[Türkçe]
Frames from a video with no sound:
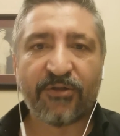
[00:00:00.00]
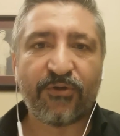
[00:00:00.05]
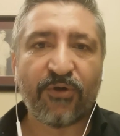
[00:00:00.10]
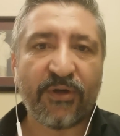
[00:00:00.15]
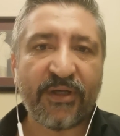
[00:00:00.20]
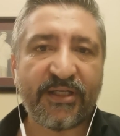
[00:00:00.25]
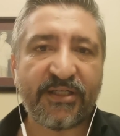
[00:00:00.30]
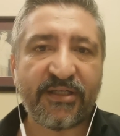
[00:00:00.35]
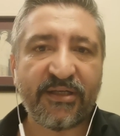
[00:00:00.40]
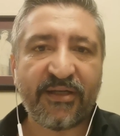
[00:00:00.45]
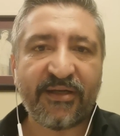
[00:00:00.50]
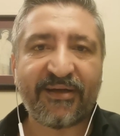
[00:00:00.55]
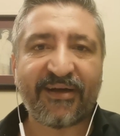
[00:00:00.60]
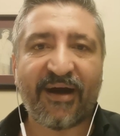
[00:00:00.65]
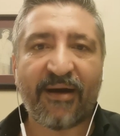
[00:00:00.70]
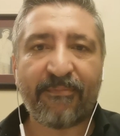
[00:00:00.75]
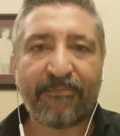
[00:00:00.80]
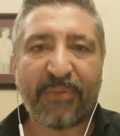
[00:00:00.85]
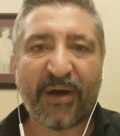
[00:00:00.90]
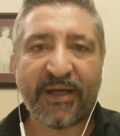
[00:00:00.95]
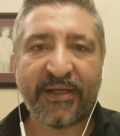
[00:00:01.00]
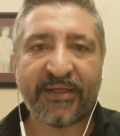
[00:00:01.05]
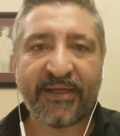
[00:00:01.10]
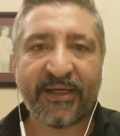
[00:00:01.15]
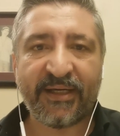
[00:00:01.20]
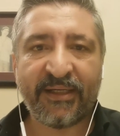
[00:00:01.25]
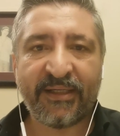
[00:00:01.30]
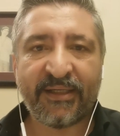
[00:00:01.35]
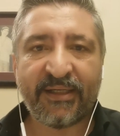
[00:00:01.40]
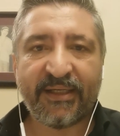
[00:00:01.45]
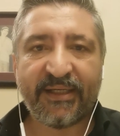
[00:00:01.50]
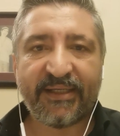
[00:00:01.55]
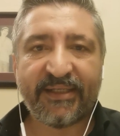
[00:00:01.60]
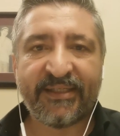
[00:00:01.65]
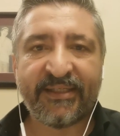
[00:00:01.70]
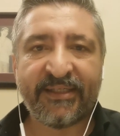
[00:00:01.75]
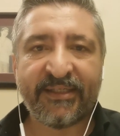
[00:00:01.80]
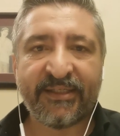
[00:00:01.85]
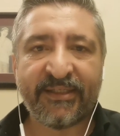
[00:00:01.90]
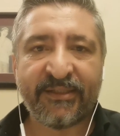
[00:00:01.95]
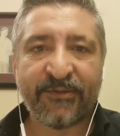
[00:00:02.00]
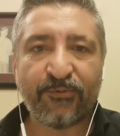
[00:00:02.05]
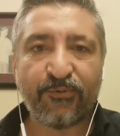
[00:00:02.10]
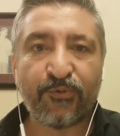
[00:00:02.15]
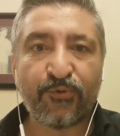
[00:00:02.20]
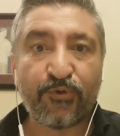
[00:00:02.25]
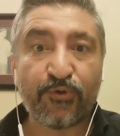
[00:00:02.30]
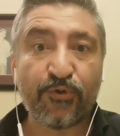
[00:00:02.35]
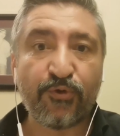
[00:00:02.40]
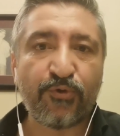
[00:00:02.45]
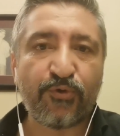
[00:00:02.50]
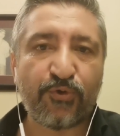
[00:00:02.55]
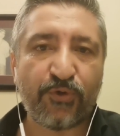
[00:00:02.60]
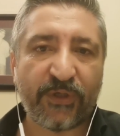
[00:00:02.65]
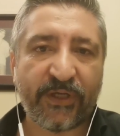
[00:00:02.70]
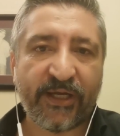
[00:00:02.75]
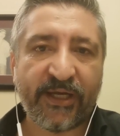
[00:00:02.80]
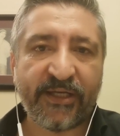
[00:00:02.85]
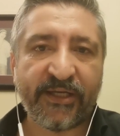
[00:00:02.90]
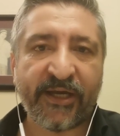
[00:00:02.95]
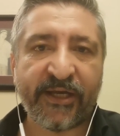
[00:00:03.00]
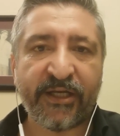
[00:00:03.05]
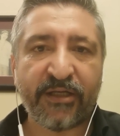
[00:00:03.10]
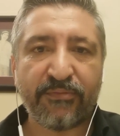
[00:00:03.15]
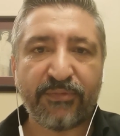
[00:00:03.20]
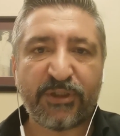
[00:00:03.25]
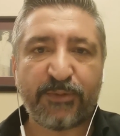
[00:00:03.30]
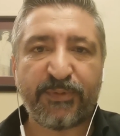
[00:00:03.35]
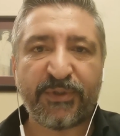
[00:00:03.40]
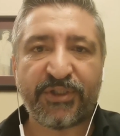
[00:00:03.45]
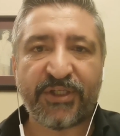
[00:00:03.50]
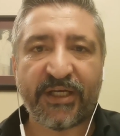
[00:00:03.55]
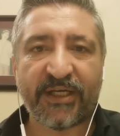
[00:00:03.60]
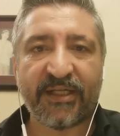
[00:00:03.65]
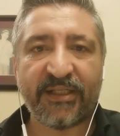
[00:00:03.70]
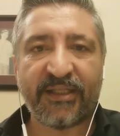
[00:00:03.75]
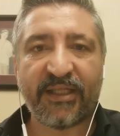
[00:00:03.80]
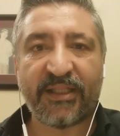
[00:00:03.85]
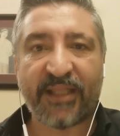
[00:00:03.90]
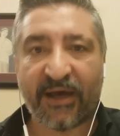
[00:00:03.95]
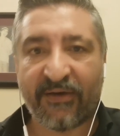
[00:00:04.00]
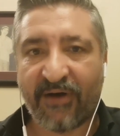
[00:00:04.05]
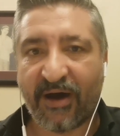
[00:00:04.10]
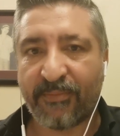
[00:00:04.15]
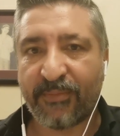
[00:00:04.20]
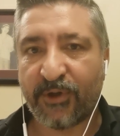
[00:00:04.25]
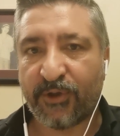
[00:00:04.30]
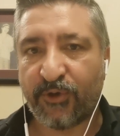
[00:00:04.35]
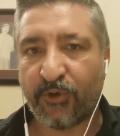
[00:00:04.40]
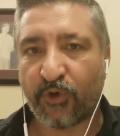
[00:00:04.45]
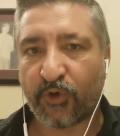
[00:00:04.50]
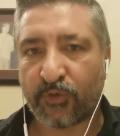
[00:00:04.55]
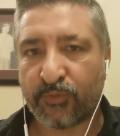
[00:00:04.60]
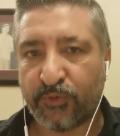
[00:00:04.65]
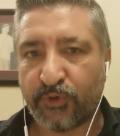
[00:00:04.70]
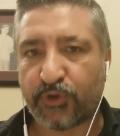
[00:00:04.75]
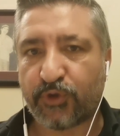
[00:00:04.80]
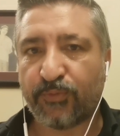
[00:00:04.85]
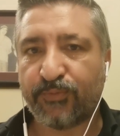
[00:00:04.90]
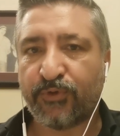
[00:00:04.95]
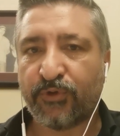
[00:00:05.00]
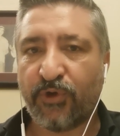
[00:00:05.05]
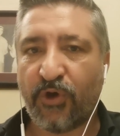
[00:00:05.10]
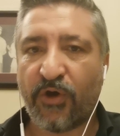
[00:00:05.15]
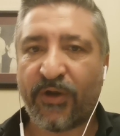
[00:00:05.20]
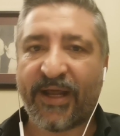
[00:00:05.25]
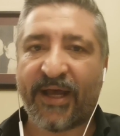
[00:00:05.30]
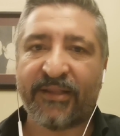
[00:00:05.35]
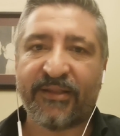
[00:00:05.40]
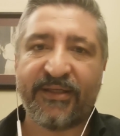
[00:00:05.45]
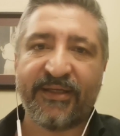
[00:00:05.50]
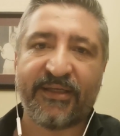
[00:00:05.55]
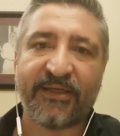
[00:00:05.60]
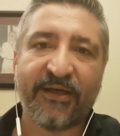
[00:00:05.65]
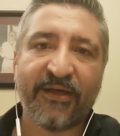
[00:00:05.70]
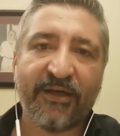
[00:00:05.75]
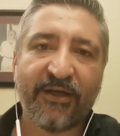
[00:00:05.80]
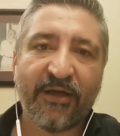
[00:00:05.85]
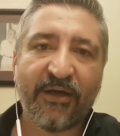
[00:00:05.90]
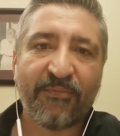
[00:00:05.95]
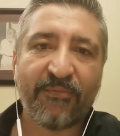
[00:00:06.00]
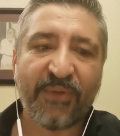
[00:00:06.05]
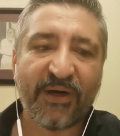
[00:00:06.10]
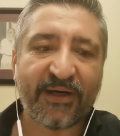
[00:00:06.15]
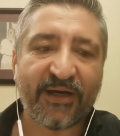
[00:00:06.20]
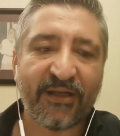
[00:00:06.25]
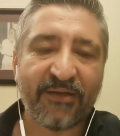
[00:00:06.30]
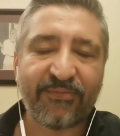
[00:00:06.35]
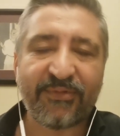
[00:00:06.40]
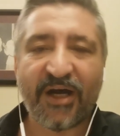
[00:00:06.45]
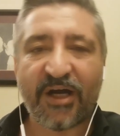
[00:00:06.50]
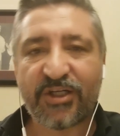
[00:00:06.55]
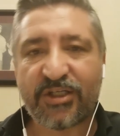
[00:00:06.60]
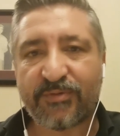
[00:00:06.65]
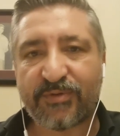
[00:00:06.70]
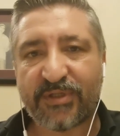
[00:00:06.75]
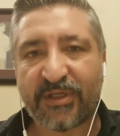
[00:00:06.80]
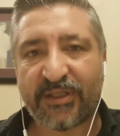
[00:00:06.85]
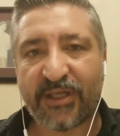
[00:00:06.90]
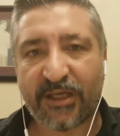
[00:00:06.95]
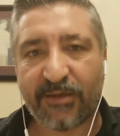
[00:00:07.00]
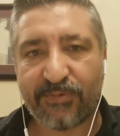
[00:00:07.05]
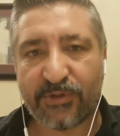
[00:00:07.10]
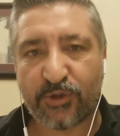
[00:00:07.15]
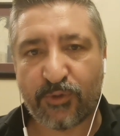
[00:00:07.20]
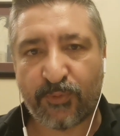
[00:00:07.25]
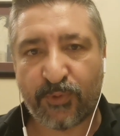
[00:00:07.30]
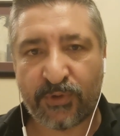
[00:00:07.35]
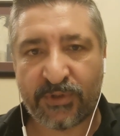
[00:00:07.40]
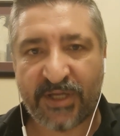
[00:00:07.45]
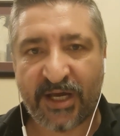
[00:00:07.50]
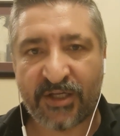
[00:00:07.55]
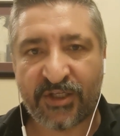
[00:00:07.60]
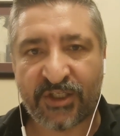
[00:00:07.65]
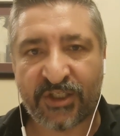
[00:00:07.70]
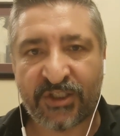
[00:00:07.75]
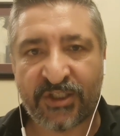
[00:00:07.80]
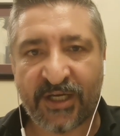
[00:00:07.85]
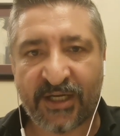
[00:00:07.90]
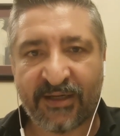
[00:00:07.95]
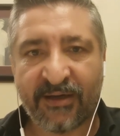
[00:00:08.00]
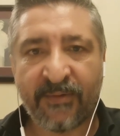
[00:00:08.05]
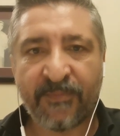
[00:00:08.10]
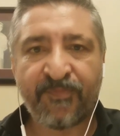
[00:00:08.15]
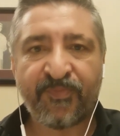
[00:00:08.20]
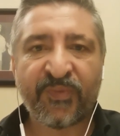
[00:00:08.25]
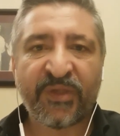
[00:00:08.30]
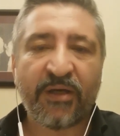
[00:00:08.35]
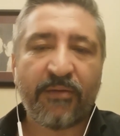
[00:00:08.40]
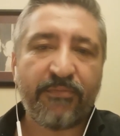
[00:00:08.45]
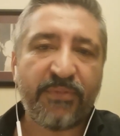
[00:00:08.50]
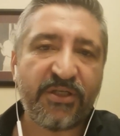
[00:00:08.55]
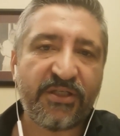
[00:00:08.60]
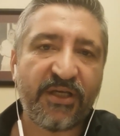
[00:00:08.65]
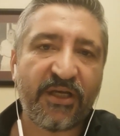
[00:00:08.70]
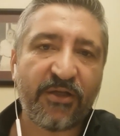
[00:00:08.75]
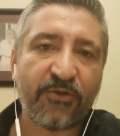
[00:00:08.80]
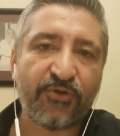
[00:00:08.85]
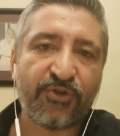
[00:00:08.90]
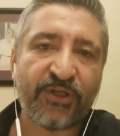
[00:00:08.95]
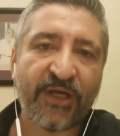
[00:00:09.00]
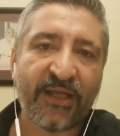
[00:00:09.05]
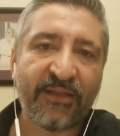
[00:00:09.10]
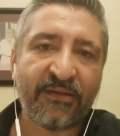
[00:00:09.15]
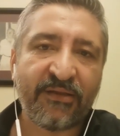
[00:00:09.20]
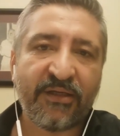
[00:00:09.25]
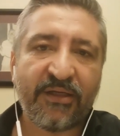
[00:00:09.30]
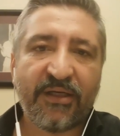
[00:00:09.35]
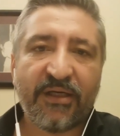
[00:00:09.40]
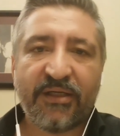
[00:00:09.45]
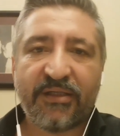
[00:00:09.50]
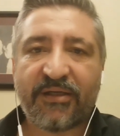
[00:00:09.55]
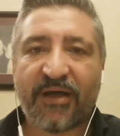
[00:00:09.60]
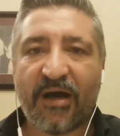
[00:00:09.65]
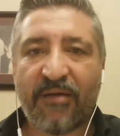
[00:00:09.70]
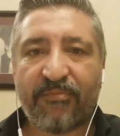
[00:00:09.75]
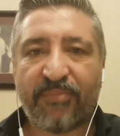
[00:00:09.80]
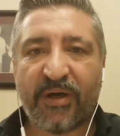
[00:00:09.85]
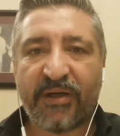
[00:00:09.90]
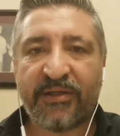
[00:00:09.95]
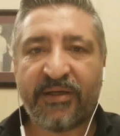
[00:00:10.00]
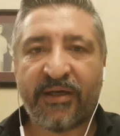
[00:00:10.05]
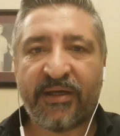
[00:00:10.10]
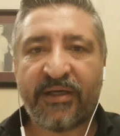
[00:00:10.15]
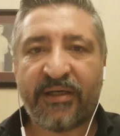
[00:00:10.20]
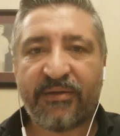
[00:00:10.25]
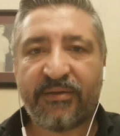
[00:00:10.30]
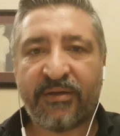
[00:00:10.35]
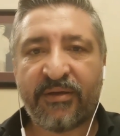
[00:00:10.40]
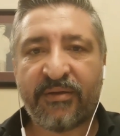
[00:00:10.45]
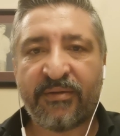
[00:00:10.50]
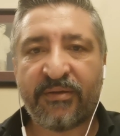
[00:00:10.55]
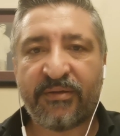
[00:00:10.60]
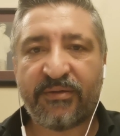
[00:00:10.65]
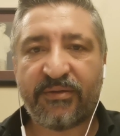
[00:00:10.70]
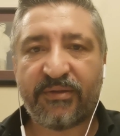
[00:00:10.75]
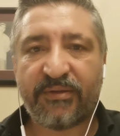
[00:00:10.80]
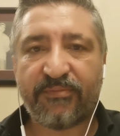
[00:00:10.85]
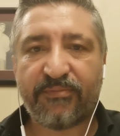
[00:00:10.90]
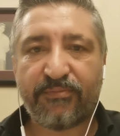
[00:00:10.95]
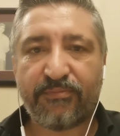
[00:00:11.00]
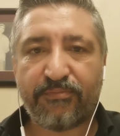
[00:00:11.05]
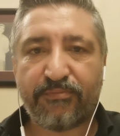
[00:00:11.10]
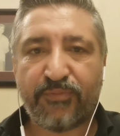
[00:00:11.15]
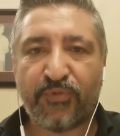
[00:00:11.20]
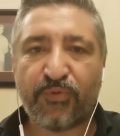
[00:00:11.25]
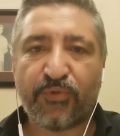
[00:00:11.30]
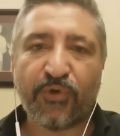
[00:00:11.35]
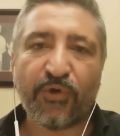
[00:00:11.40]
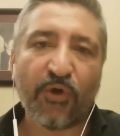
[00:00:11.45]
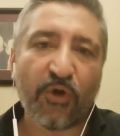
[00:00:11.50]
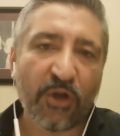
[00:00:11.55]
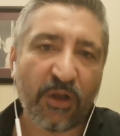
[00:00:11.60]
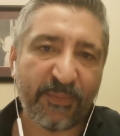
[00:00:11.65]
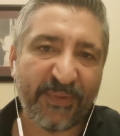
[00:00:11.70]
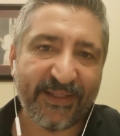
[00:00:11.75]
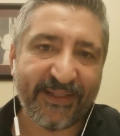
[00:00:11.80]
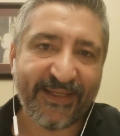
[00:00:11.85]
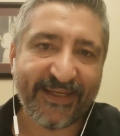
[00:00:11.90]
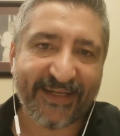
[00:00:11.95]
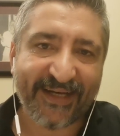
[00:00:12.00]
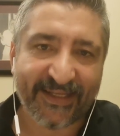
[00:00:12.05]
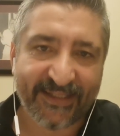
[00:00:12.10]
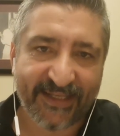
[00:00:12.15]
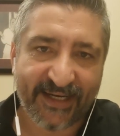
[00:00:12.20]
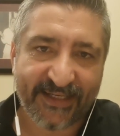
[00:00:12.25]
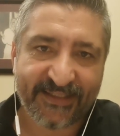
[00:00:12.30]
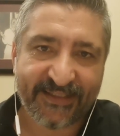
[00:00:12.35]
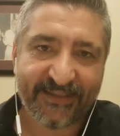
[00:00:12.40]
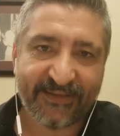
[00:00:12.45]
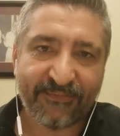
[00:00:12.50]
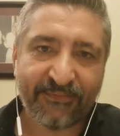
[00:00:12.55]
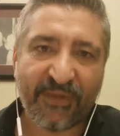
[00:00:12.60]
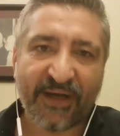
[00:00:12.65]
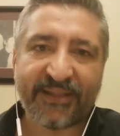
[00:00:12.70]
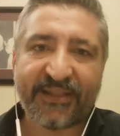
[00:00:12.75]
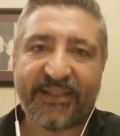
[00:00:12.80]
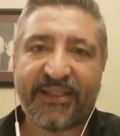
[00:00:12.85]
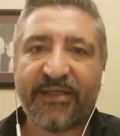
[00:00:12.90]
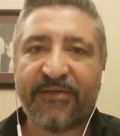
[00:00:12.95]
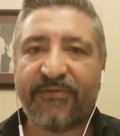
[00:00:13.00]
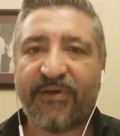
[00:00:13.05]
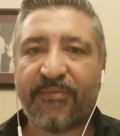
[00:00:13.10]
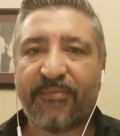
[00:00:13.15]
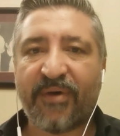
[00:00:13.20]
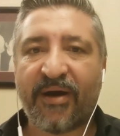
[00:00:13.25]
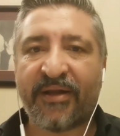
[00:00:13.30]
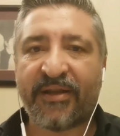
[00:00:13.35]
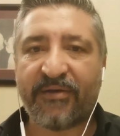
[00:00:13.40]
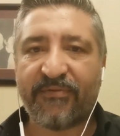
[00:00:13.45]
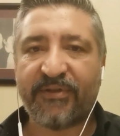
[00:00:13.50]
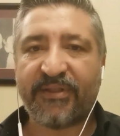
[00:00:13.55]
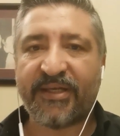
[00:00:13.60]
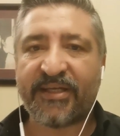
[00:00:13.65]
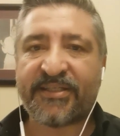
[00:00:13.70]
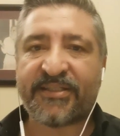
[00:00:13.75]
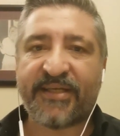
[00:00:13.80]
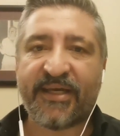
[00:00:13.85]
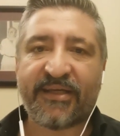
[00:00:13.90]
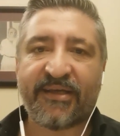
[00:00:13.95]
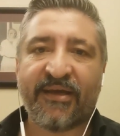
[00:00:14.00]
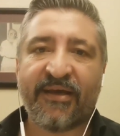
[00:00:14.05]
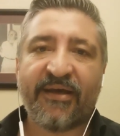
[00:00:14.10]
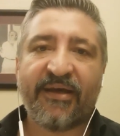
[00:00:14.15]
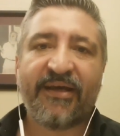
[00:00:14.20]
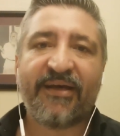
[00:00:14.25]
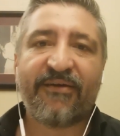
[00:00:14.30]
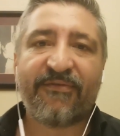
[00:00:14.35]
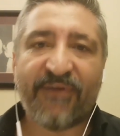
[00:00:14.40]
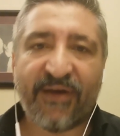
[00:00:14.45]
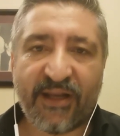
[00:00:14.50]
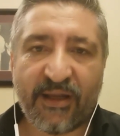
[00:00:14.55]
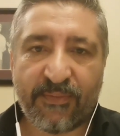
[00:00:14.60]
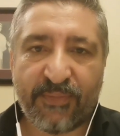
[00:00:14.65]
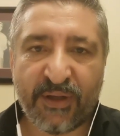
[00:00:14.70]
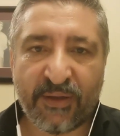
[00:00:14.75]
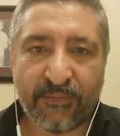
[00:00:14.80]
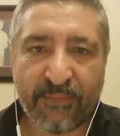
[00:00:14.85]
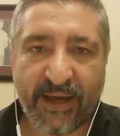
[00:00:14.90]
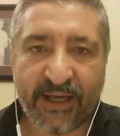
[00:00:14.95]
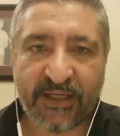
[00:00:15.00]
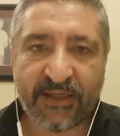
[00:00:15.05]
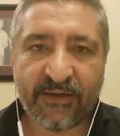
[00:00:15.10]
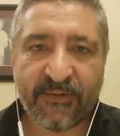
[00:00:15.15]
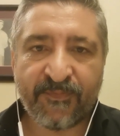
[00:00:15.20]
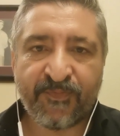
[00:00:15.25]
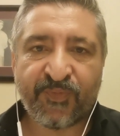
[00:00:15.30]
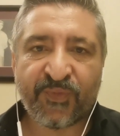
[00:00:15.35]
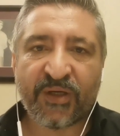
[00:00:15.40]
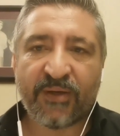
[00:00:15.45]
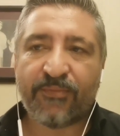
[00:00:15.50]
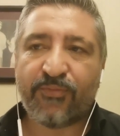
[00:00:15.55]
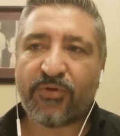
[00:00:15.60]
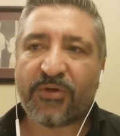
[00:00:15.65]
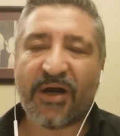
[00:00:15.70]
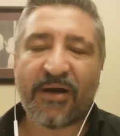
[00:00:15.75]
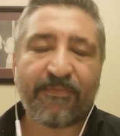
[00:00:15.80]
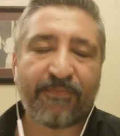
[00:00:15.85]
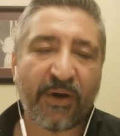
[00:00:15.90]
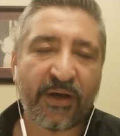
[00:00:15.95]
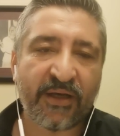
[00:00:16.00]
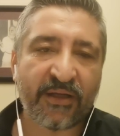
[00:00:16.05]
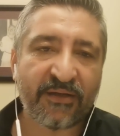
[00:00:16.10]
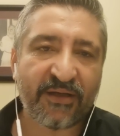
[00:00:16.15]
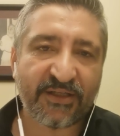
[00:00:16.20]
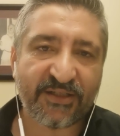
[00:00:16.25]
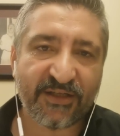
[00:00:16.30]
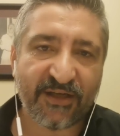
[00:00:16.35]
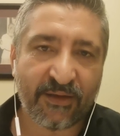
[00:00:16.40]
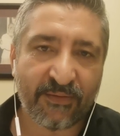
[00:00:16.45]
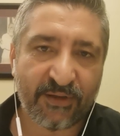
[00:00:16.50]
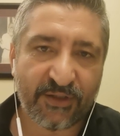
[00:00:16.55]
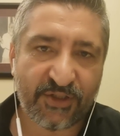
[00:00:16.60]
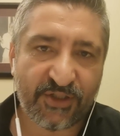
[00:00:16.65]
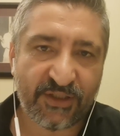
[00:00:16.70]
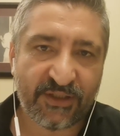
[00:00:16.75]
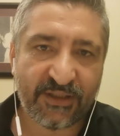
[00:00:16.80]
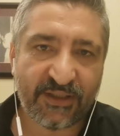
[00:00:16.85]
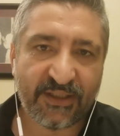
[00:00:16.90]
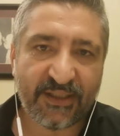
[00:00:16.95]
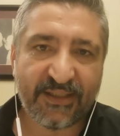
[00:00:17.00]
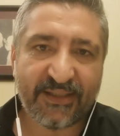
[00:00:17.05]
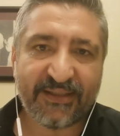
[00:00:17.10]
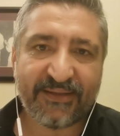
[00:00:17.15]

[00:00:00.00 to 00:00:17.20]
Dolayısıyla kampanya e, uzun süreye yayılmış bir şekilde devam ediyormuş. Bunu öğrendik. Bakalım karşımıza ne gibi sürprizler çıkacak. Bizlere düşen kampanyaya e, mümkün olabildiği kadar maddi ve manevi destek verebilmek. Bu kampanyanın nasıl amacı?